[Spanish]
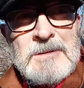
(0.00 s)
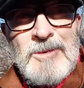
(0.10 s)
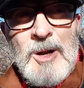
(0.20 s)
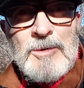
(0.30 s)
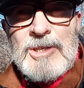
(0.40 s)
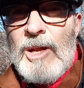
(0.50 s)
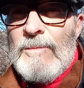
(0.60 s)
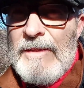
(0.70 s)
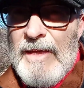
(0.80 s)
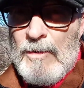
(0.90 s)
Bueno, pues quiero
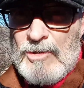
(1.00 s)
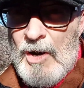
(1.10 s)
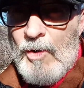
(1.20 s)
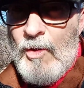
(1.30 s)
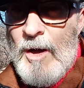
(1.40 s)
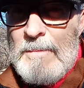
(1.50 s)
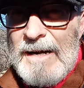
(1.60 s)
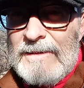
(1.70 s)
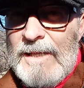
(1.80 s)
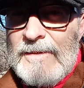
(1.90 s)
mandar un saludo a
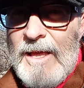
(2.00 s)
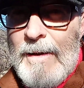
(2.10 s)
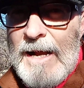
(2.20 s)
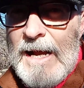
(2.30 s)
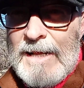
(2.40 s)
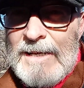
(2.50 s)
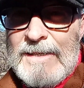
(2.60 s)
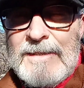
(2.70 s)
Martín de Avancarga,